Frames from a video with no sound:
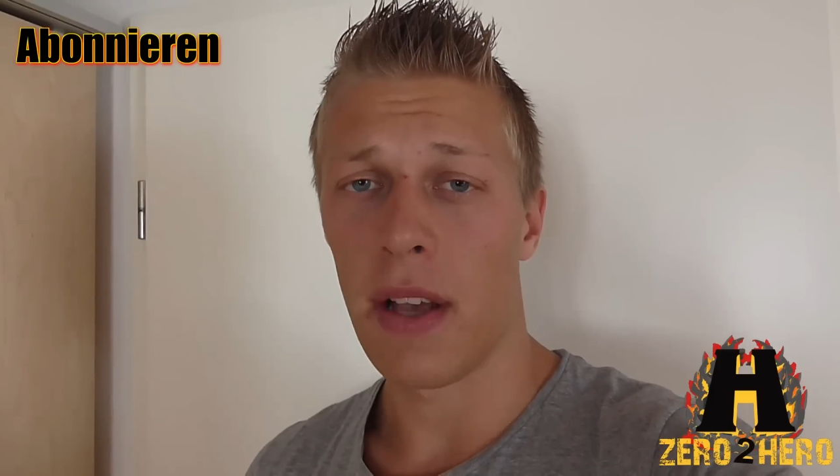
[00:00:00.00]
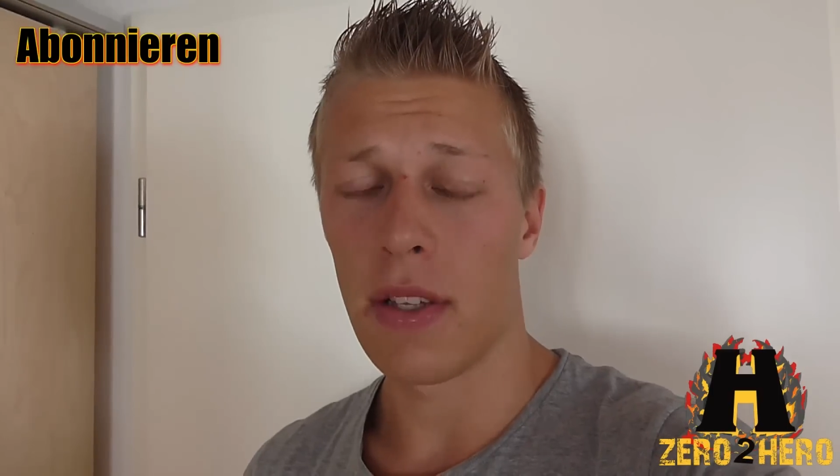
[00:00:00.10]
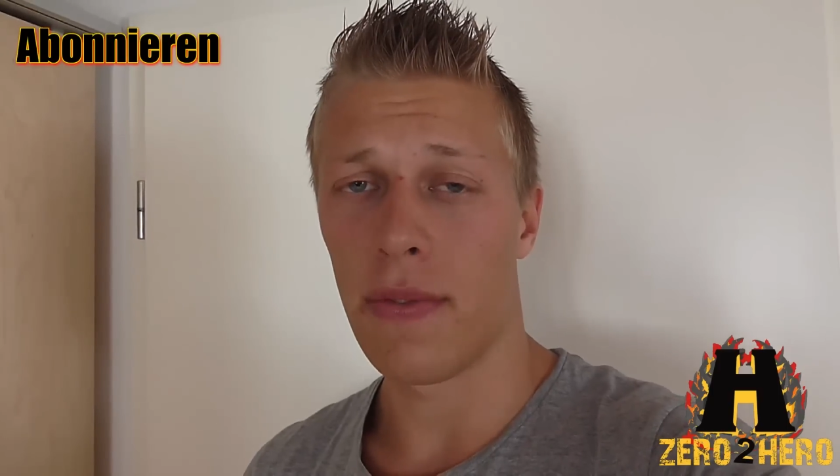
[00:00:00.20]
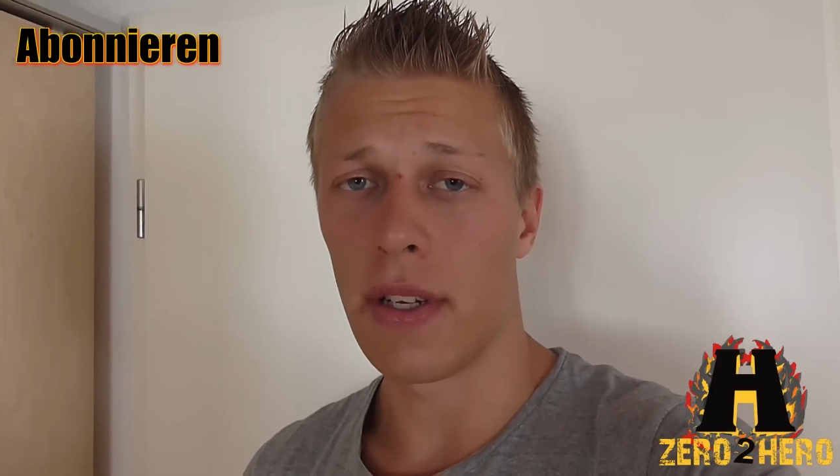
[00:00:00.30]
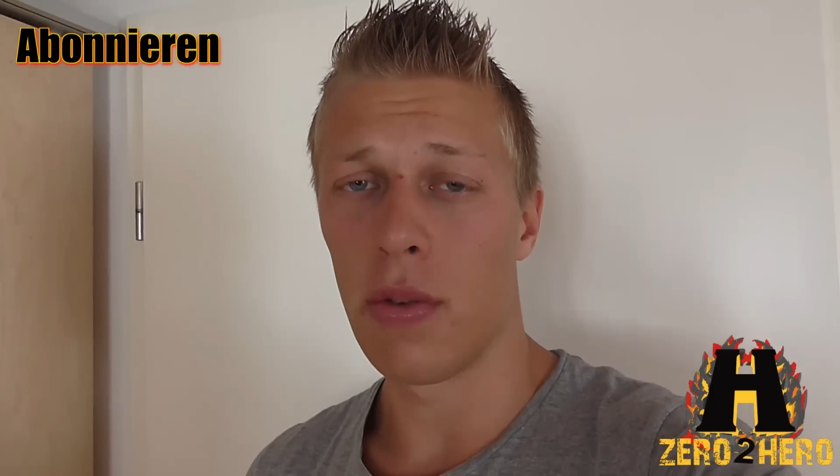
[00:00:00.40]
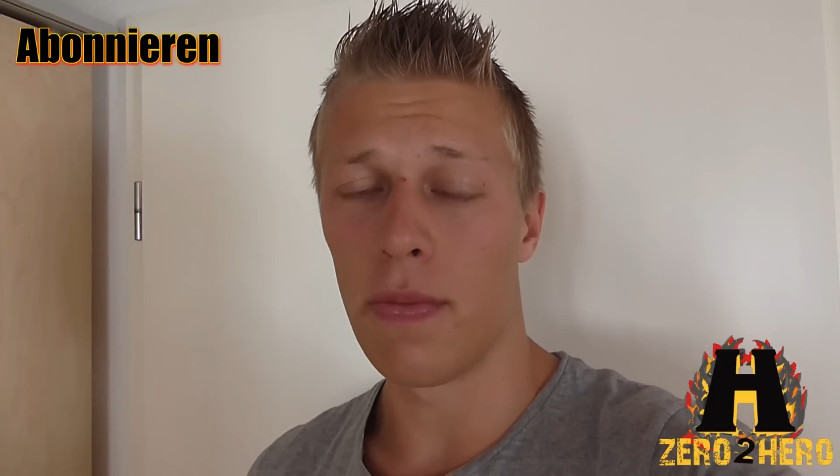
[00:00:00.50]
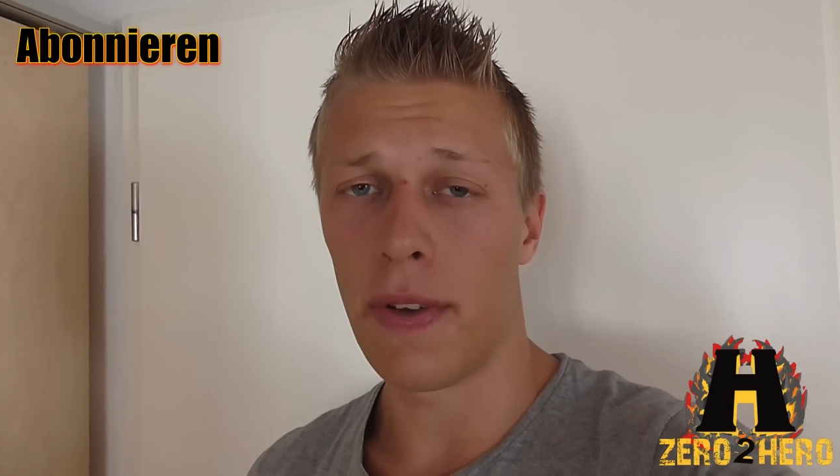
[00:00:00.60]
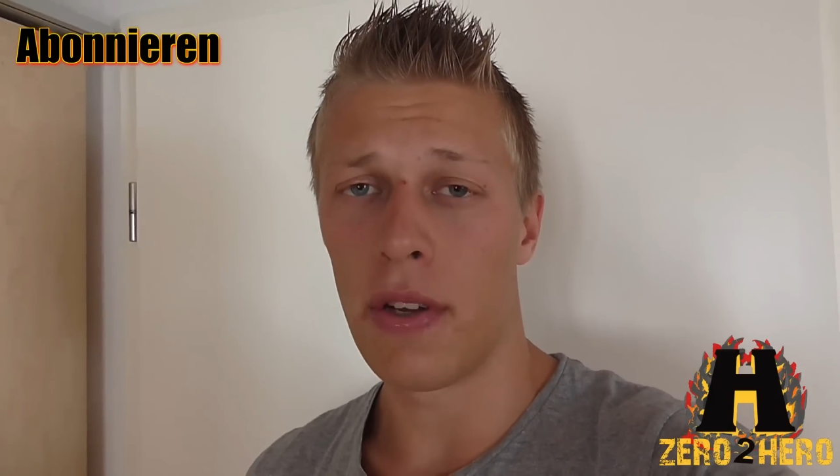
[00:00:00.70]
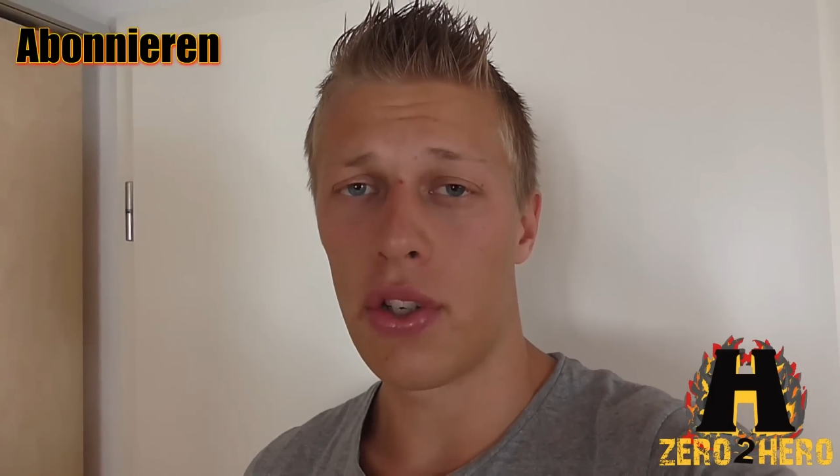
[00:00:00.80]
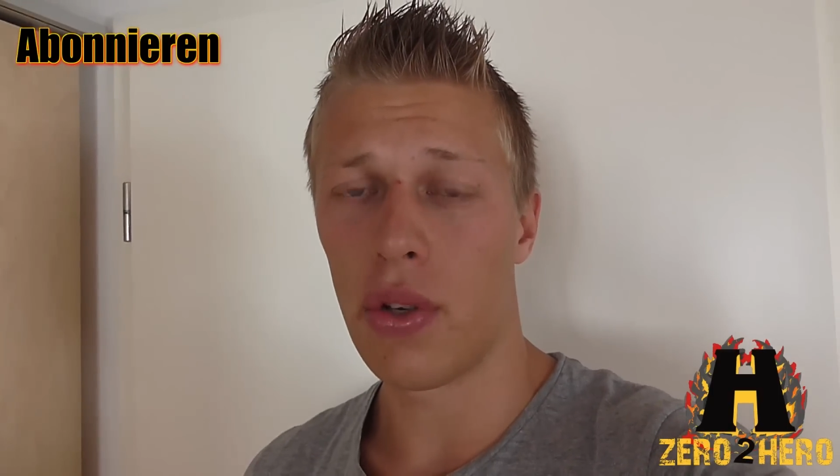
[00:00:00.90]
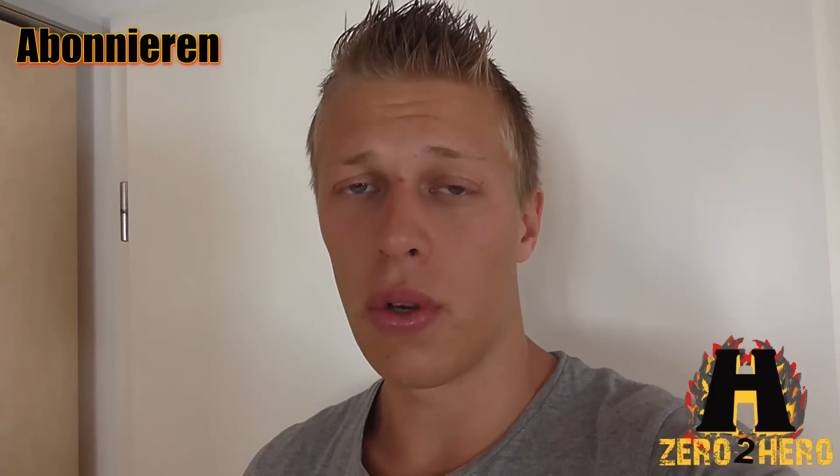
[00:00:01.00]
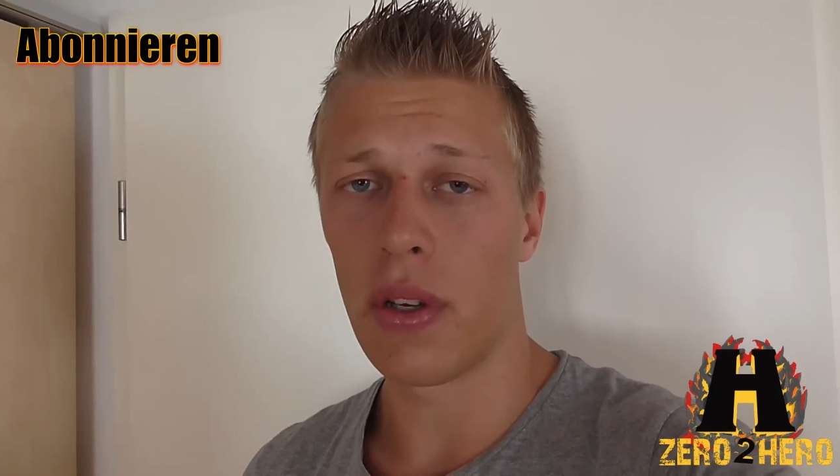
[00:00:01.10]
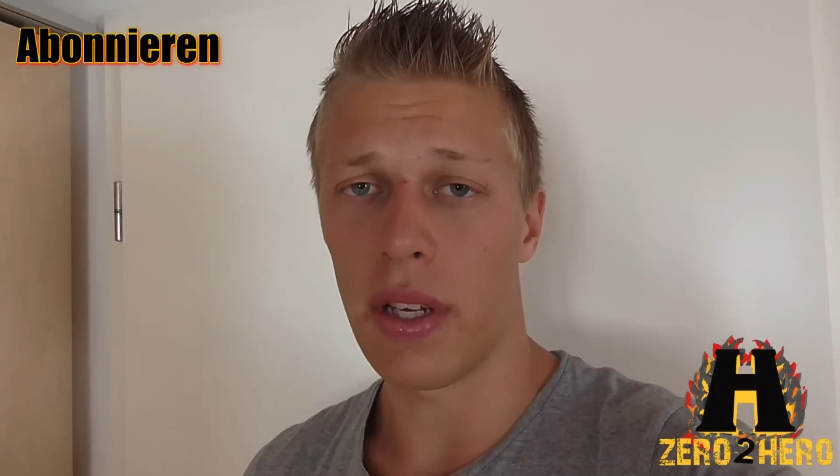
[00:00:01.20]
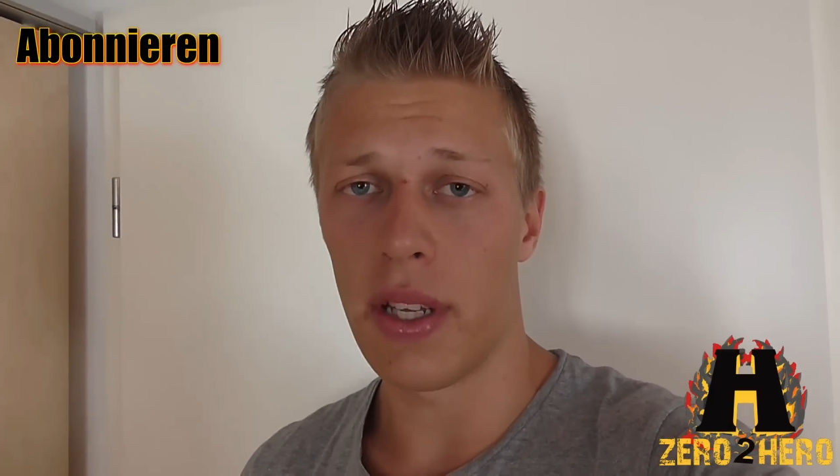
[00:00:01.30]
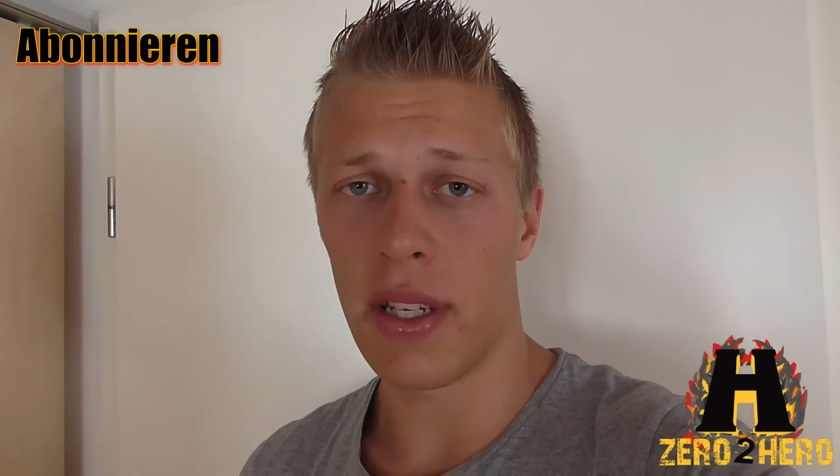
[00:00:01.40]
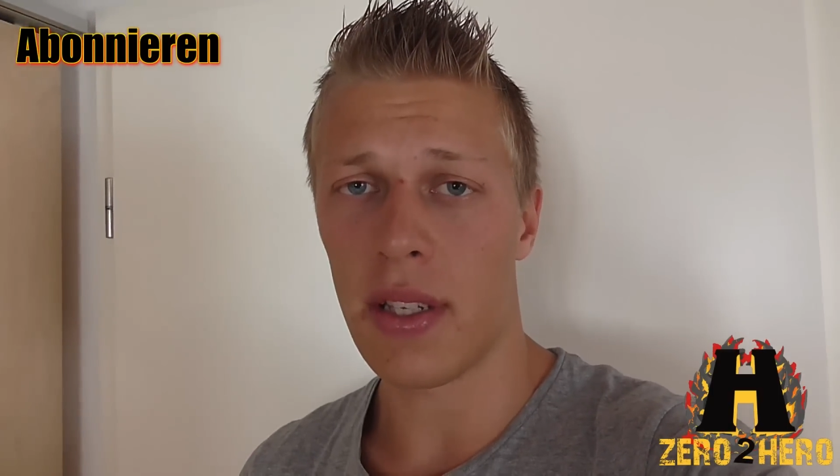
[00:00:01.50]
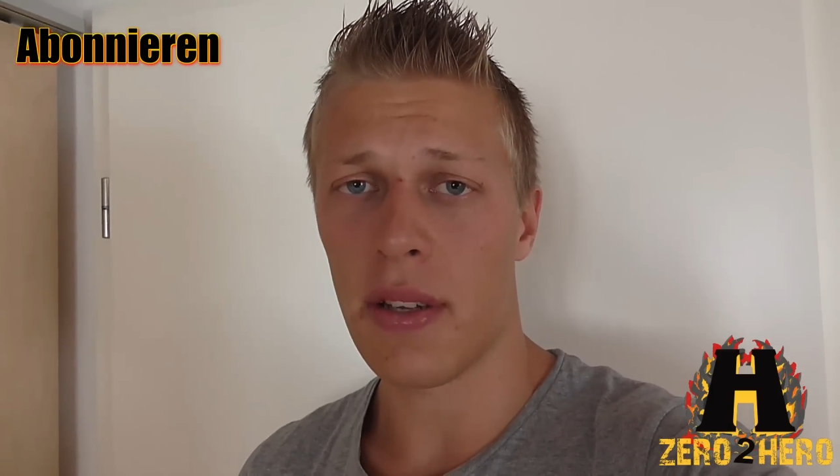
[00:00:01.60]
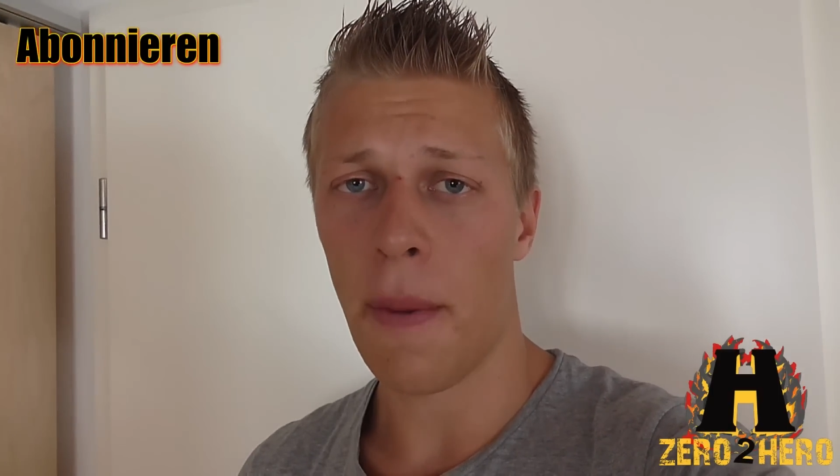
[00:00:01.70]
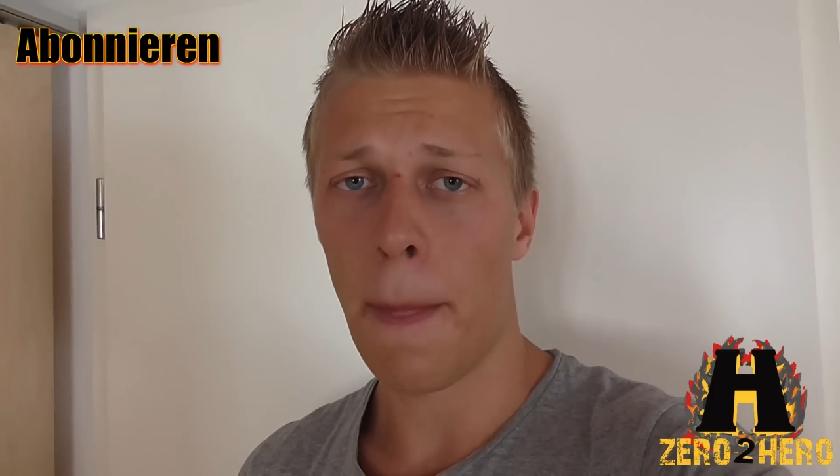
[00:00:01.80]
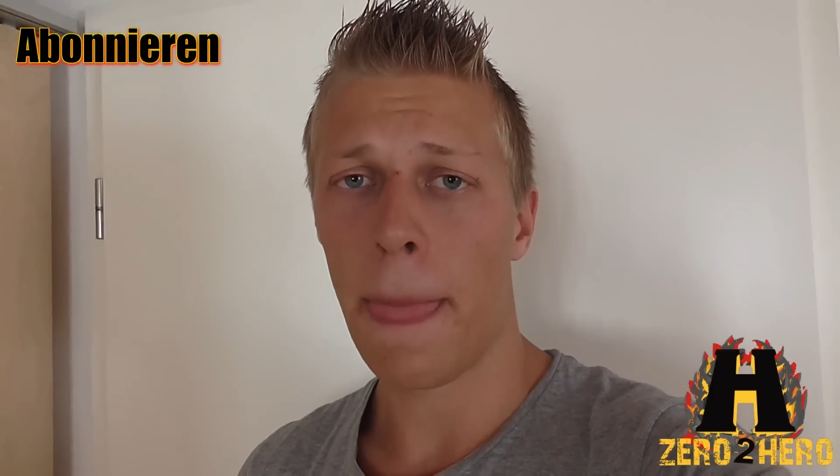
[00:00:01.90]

also wenn du im Fitnessstudio trainierst,